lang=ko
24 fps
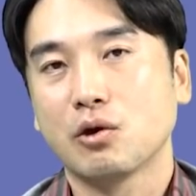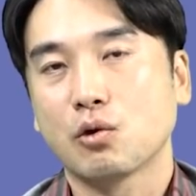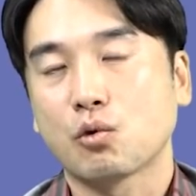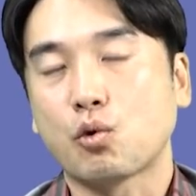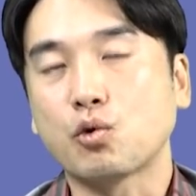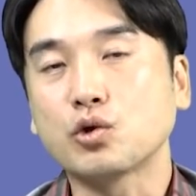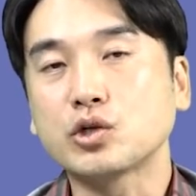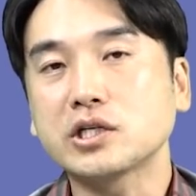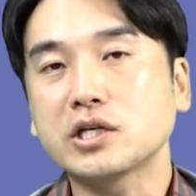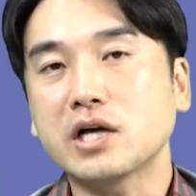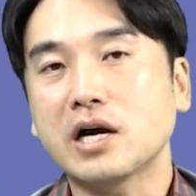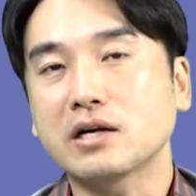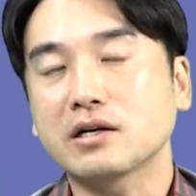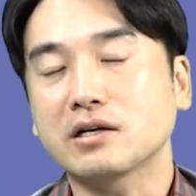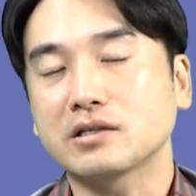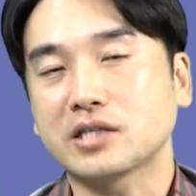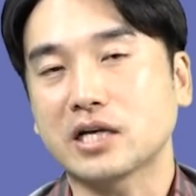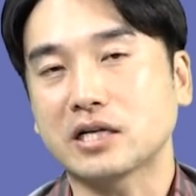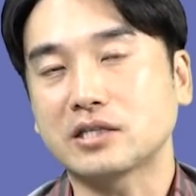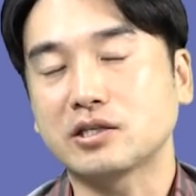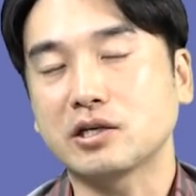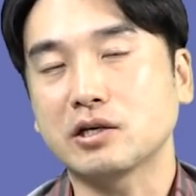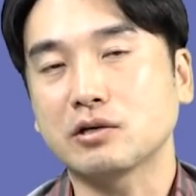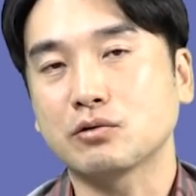공시가격
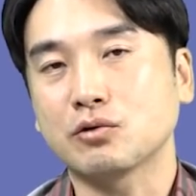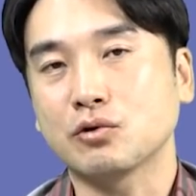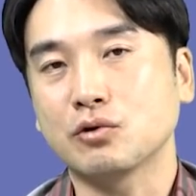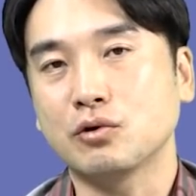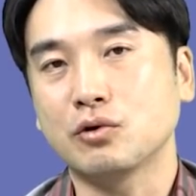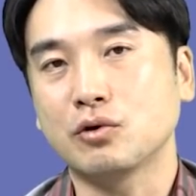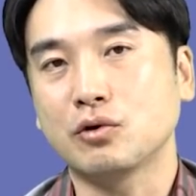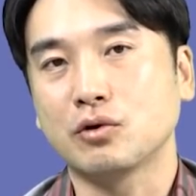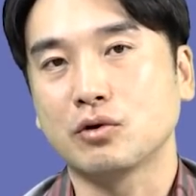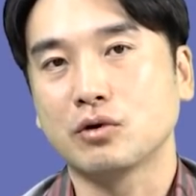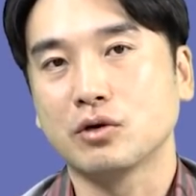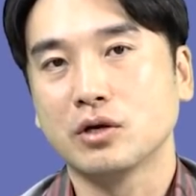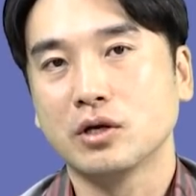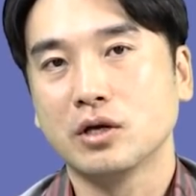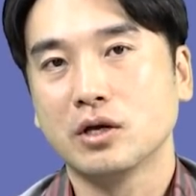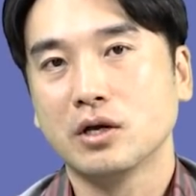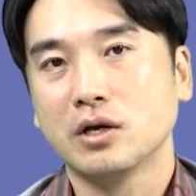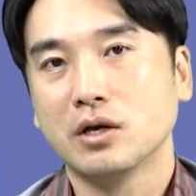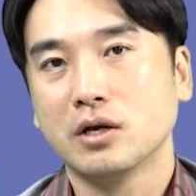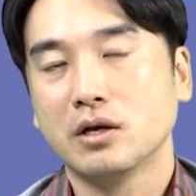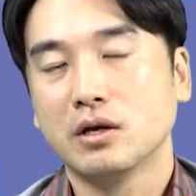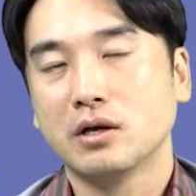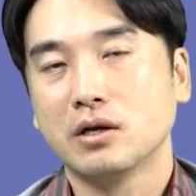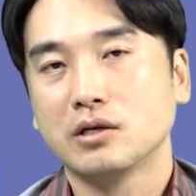자체도
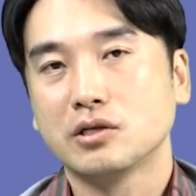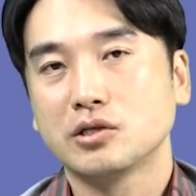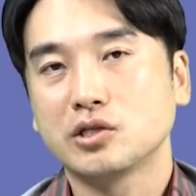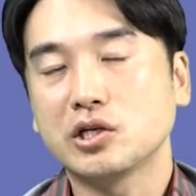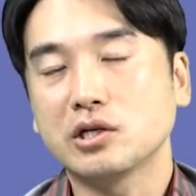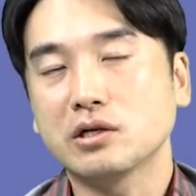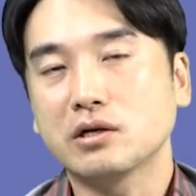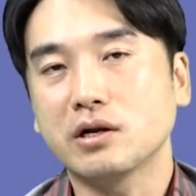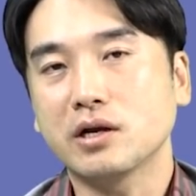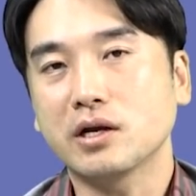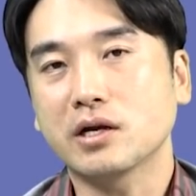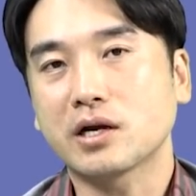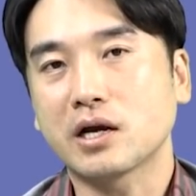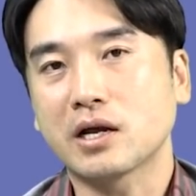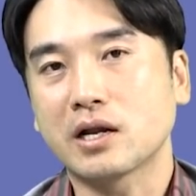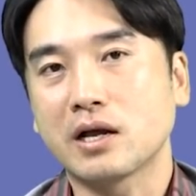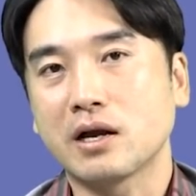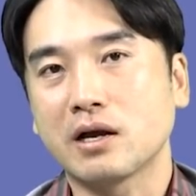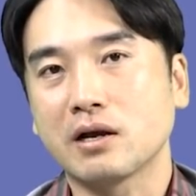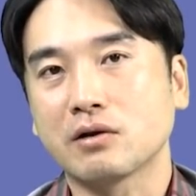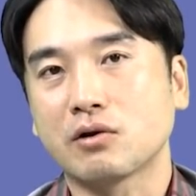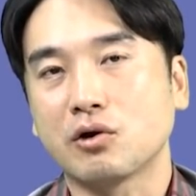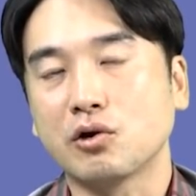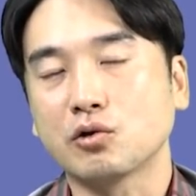
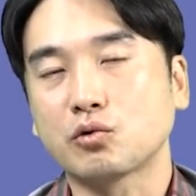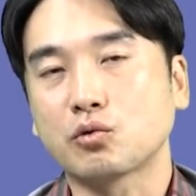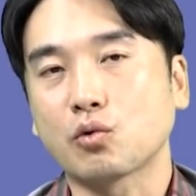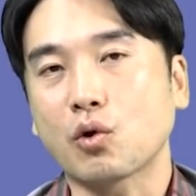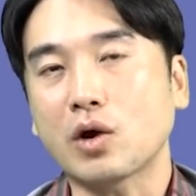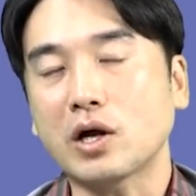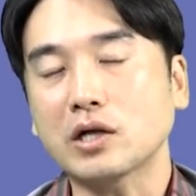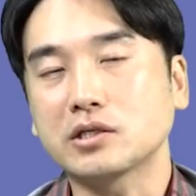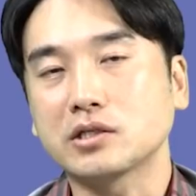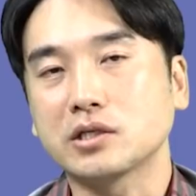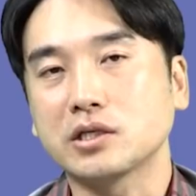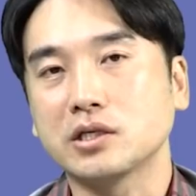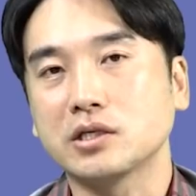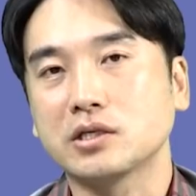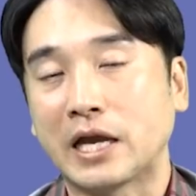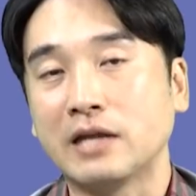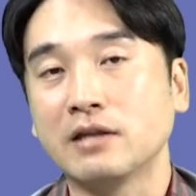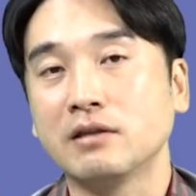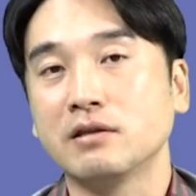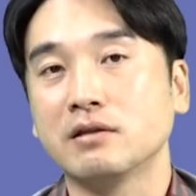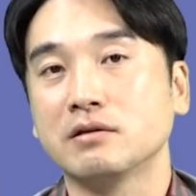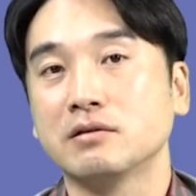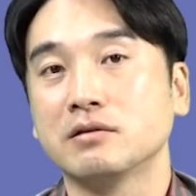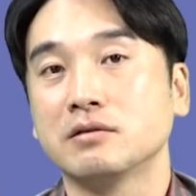실거래가랑 거의 똑같이 돼
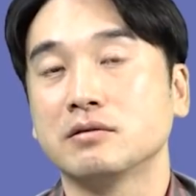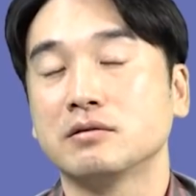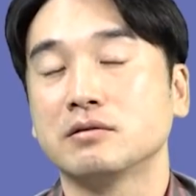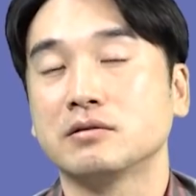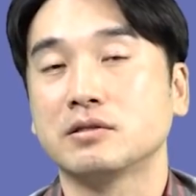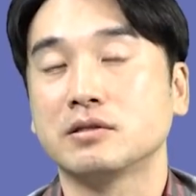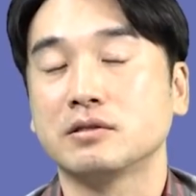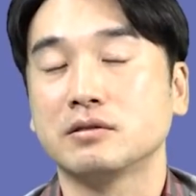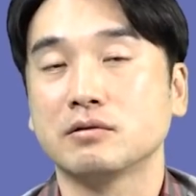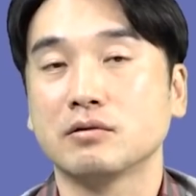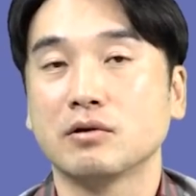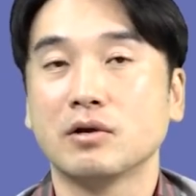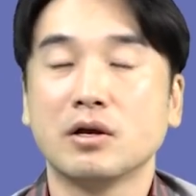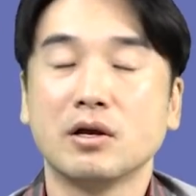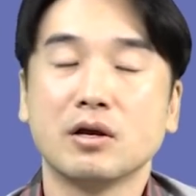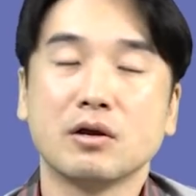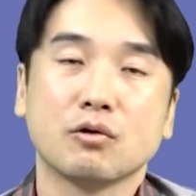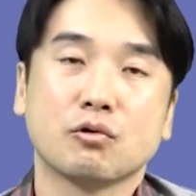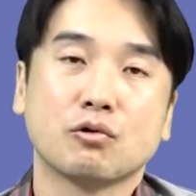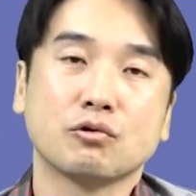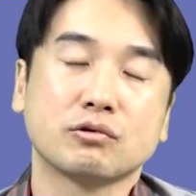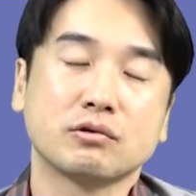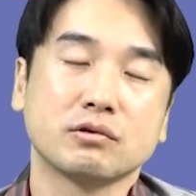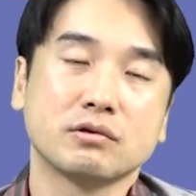있는
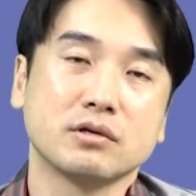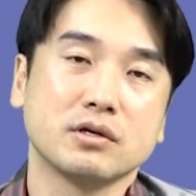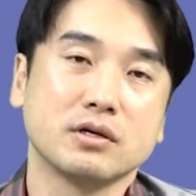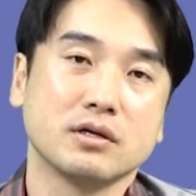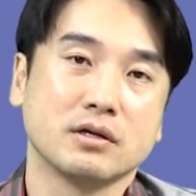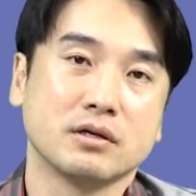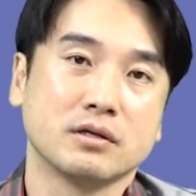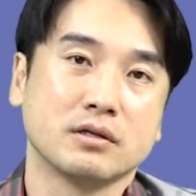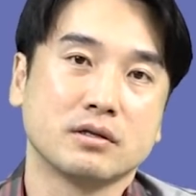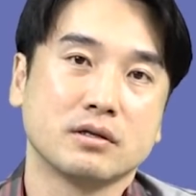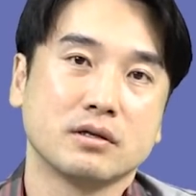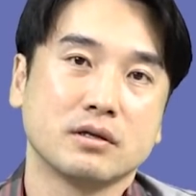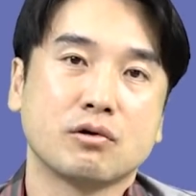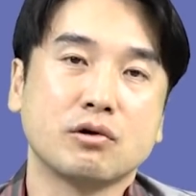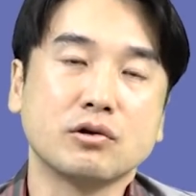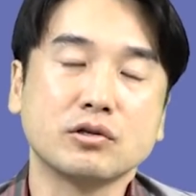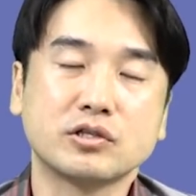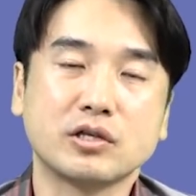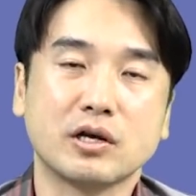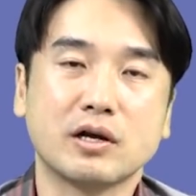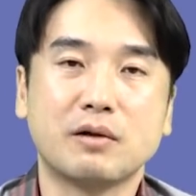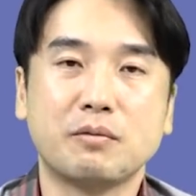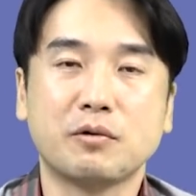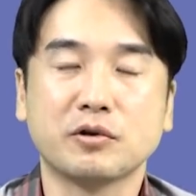곳들은 그건
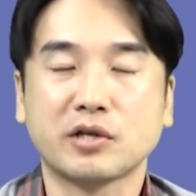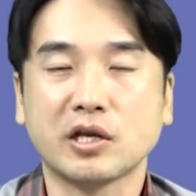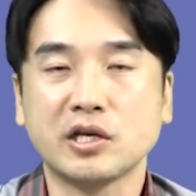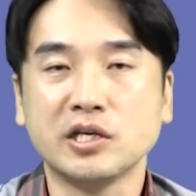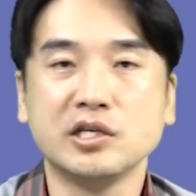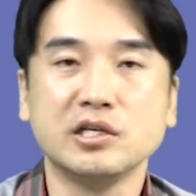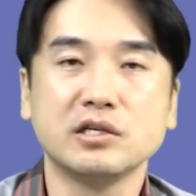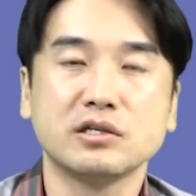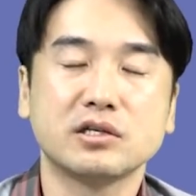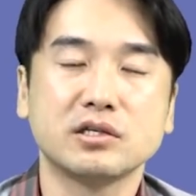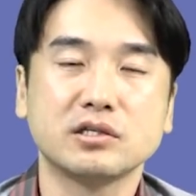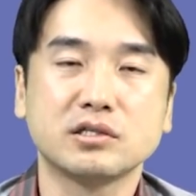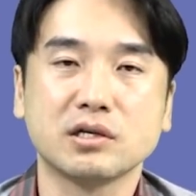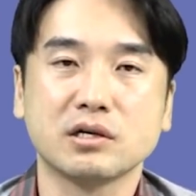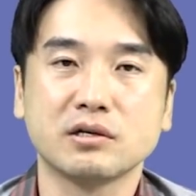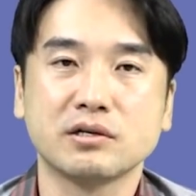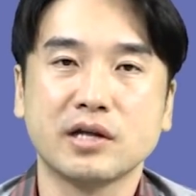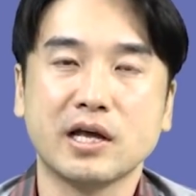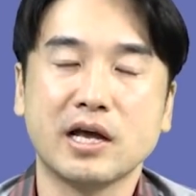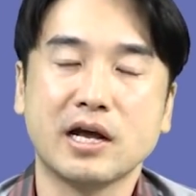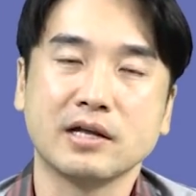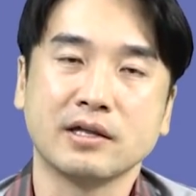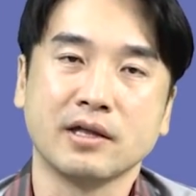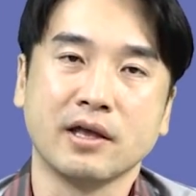제가 볼 때 이의 신청을
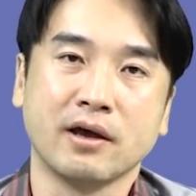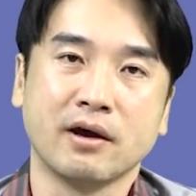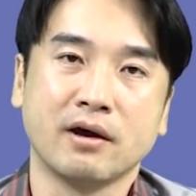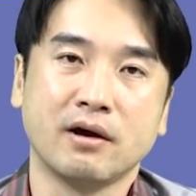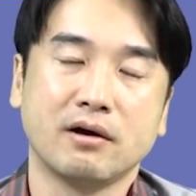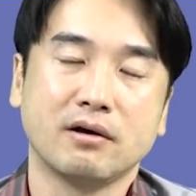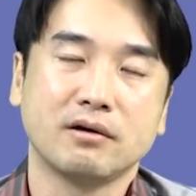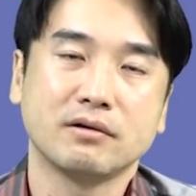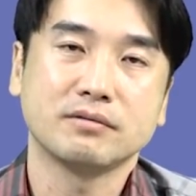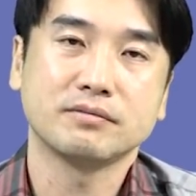해야 돼요.